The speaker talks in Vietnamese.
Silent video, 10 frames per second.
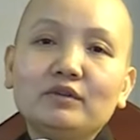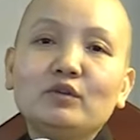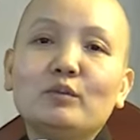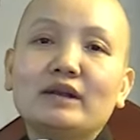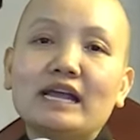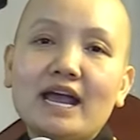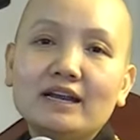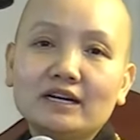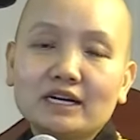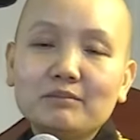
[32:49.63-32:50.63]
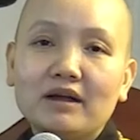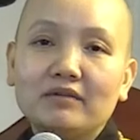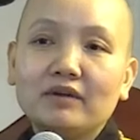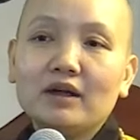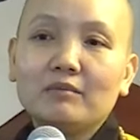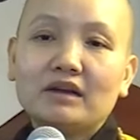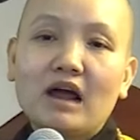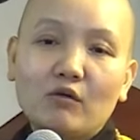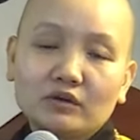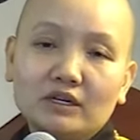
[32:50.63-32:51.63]
Ví dụ mình nghe được cái bài,
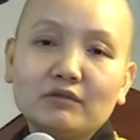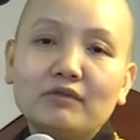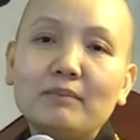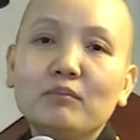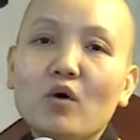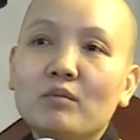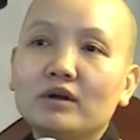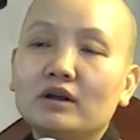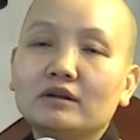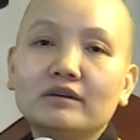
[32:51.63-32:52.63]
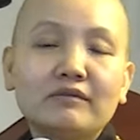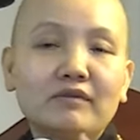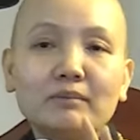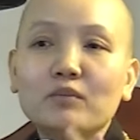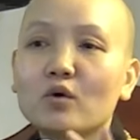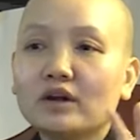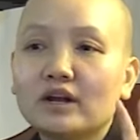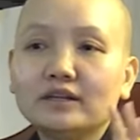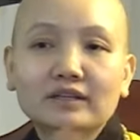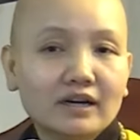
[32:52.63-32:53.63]
mình học được cái pháp môn, mình nói cái pháp môn
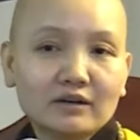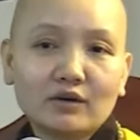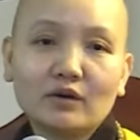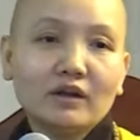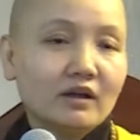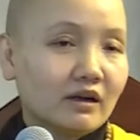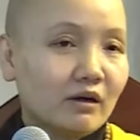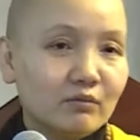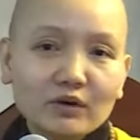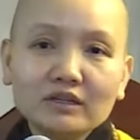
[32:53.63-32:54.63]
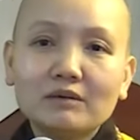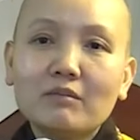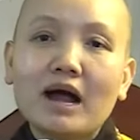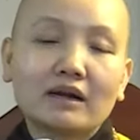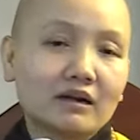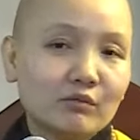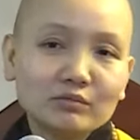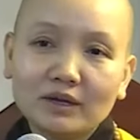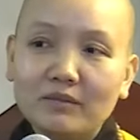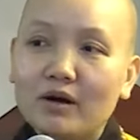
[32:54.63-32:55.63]
này là nhất rồi, không có gì bằng, là
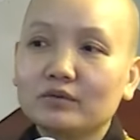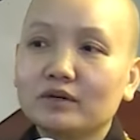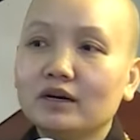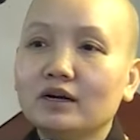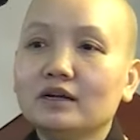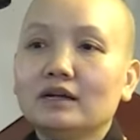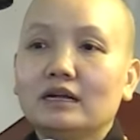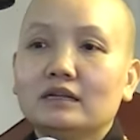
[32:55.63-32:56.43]
không thèm học nữa,